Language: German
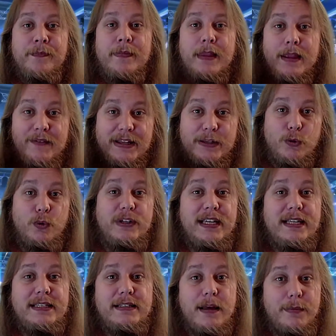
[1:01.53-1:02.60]
Wenn du dich
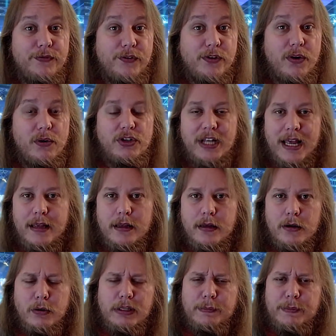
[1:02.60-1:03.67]
jetzt aber fragst, hä,
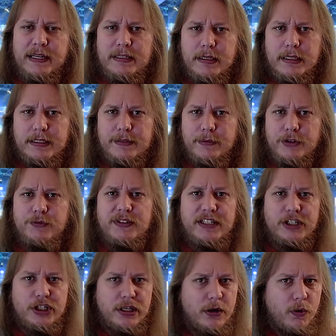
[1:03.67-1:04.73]
gute Besserungswünsche, was
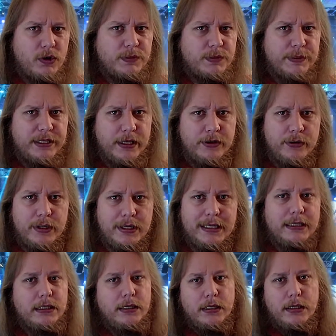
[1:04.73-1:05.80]
ist denn los mit dir, Jörg?
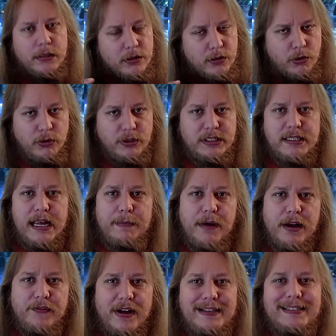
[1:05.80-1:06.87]
Kurz
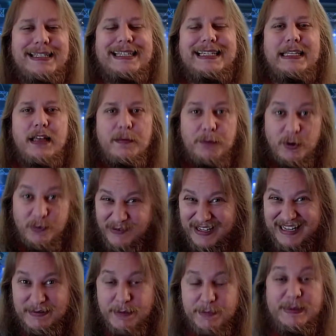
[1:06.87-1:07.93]
zusammengefasst, ich habe
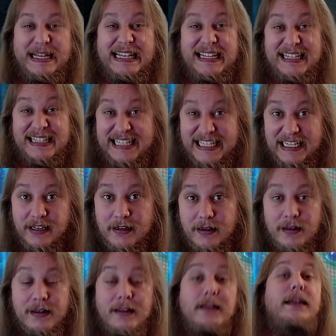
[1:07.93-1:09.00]
Probleme mit meiner Niere.
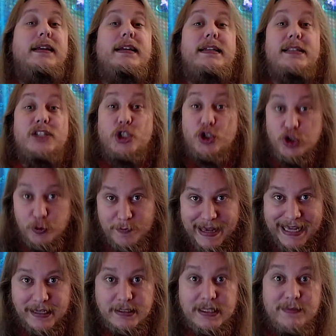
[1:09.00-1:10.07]
Es
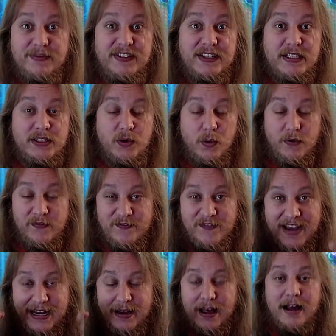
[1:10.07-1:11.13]
schmerzt immer wieder so
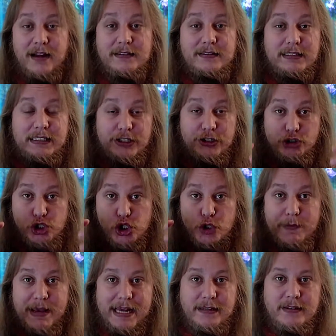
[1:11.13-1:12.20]
wellenartige
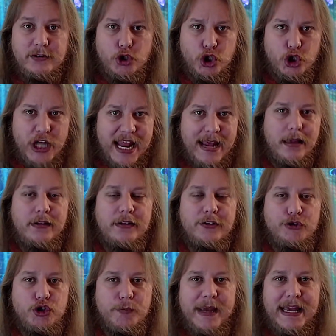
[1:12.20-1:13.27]
Schmerzen, so stechende
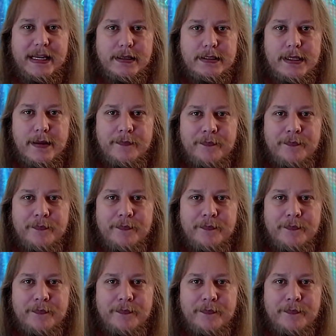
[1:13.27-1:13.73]
Schmerzen.